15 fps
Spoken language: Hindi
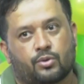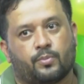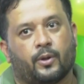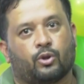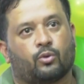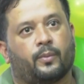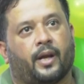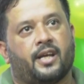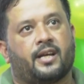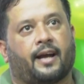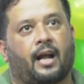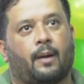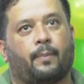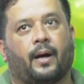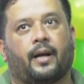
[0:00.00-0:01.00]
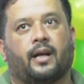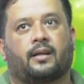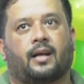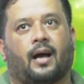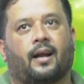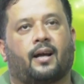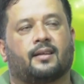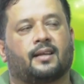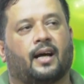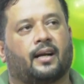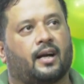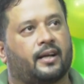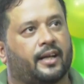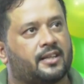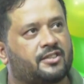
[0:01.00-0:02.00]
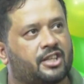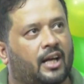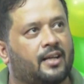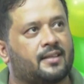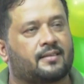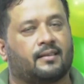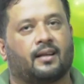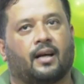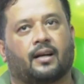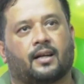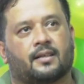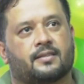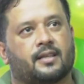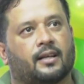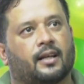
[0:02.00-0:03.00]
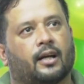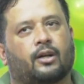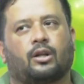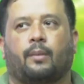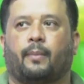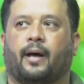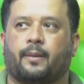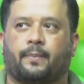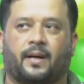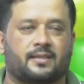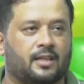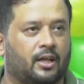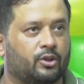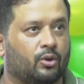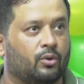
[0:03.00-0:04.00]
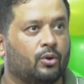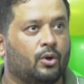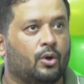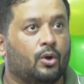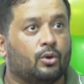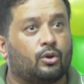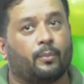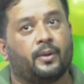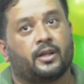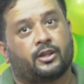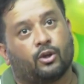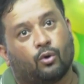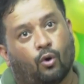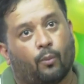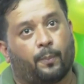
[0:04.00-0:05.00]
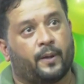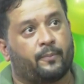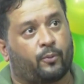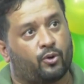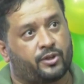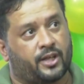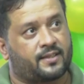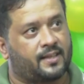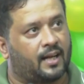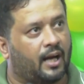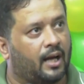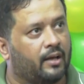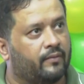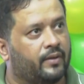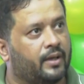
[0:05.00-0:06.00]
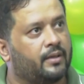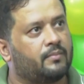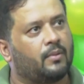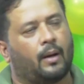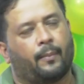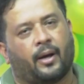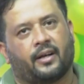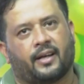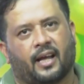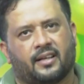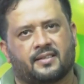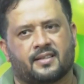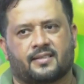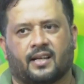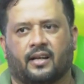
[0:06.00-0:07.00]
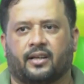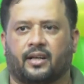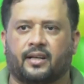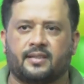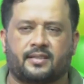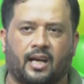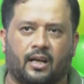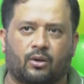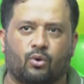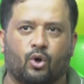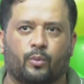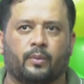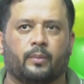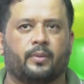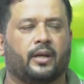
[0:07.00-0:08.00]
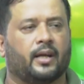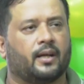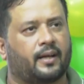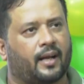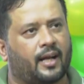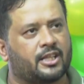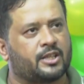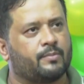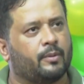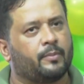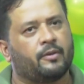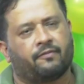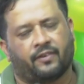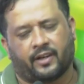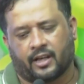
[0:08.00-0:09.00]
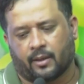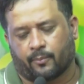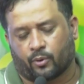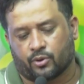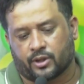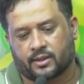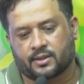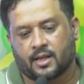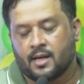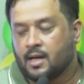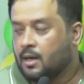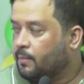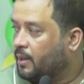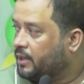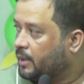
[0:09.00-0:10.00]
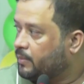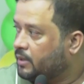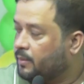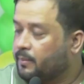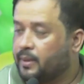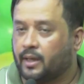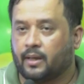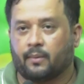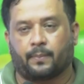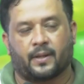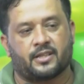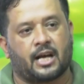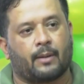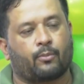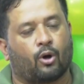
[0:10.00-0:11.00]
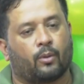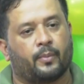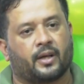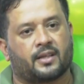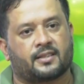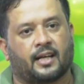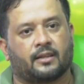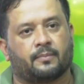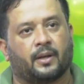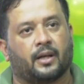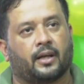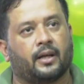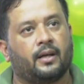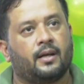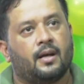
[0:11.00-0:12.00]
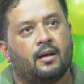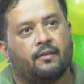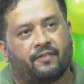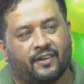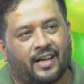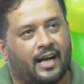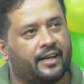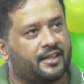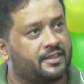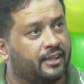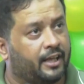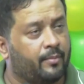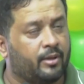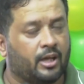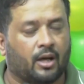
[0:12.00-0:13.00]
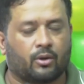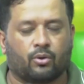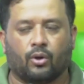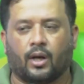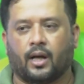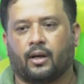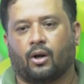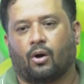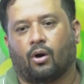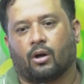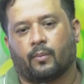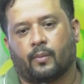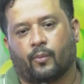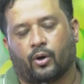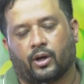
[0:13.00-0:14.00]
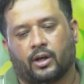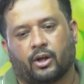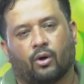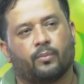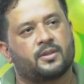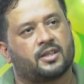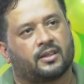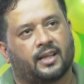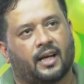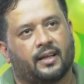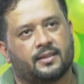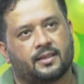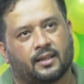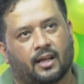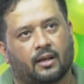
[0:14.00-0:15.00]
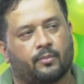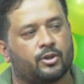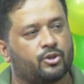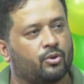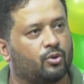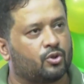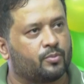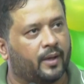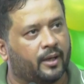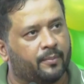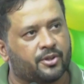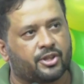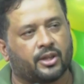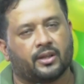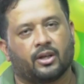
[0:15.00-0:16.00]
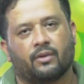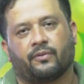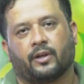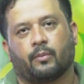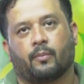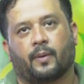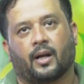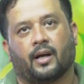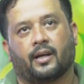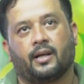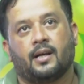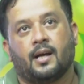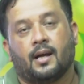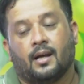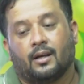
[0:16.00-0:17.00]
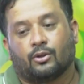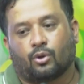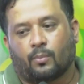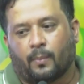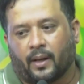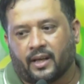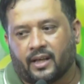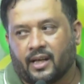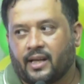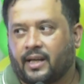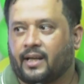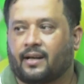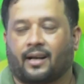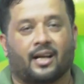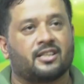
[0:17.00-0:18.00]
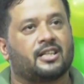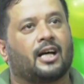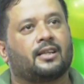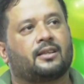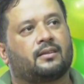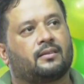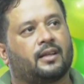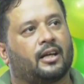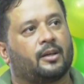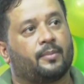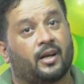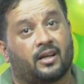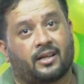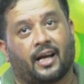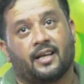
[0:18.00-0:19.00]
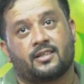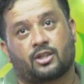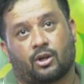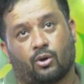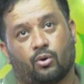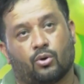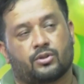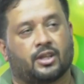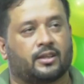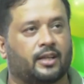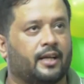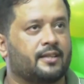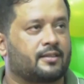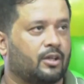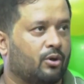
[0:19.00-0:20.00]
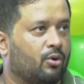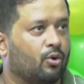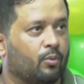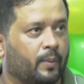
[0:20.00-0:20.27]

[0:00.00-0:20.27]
उसमें तुम नहीं करा पा रहे अट्ठारह हज़ार का टेस्ट चालीस हज़ार का अस्सी हज़ार का तो हमारे पास आ जाओ तुमने इतने ओपन प्रोजेक्ट्स लगाए हुए हैं हमारे डायलिसिस सेंटर हैं सियालकोट में भी हैं कराची में भी फ्री हैं प्रोजेक्ट्स बल्कि अभी हमने पंजाब गवर्नमेंट के साथ मिलकर फ्री आई सिटी भी यहाँ खोला है लाहौर में मॉडल टाउन में सत्ताईस हज़ार बच्चों को उसमें एडमिशन दिया फ्री में पढ़ा रहे हैं तो महीने के अखराज तकरीबन अट्ठाईस करोड़ सत्ताईस करोड़